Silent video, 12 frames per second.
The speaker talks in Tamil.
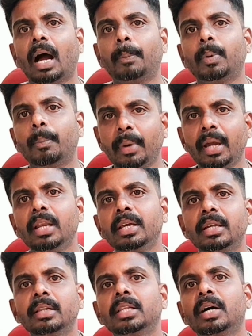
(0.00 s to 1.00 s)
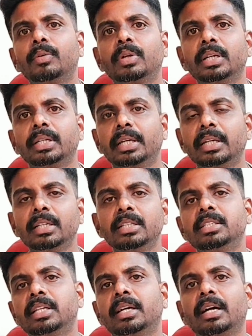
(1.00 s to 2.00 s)
அப்போ மேலே இருந்து அவர்
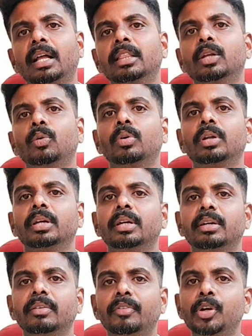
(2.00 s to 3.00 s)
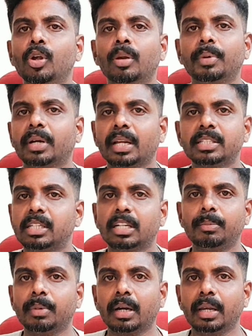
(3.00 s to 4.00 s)
எரிந்த அந்த ஒரு வீடியோ நமக்கு
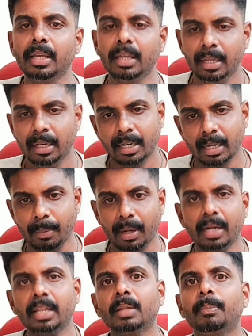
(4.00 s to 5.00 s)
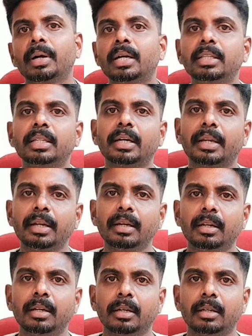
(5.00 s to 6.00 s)
கிடச்சிருக்க மக்களே நான் மக்கள்கிட்ட அதை பகிர்ந்துக்கிறேன்
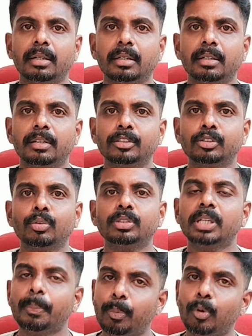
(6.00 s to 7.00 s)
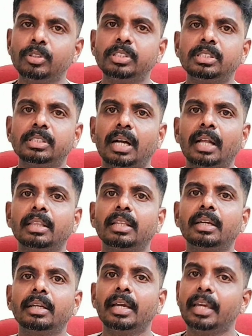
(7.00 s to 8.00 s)
ஸோ சப்போஸ் அந்த
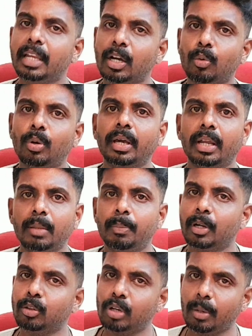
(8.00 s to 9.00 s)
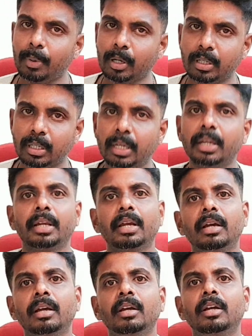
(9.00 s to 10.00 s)
ஏரியாக்குள்ளே யாராவது பெருந்துறை பக்கம் இருக்கிறீங்க
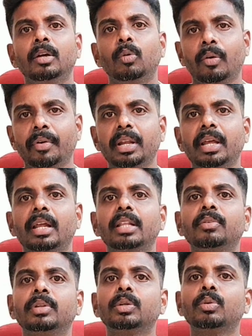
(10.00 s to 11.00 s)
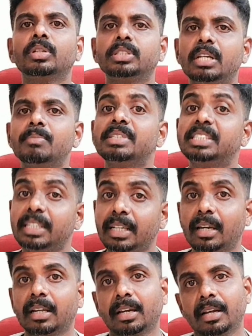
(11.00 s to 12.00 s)
உங்கள் வீட்டில் யாராவது வந்து ஒரு ஜென்
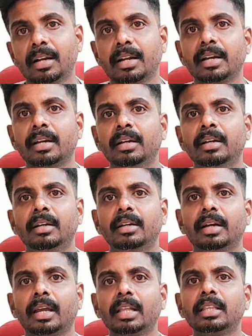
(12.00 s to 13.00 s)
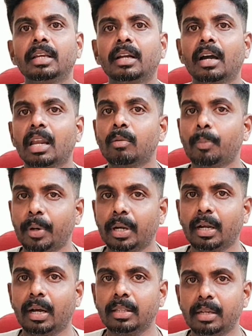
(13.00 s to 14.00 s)
மிஸ்ஸிங்காக இருக்கிறாங்க யாராவது காணாமல்
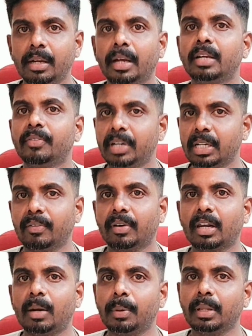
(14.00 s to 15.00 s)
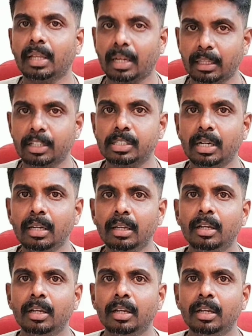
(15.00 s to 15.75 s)
போயிருக்காங்க திடீர் நைட்டு வீட்டுக்கு வரல அப்படின்னு தான் இருந்துச்சுன்னா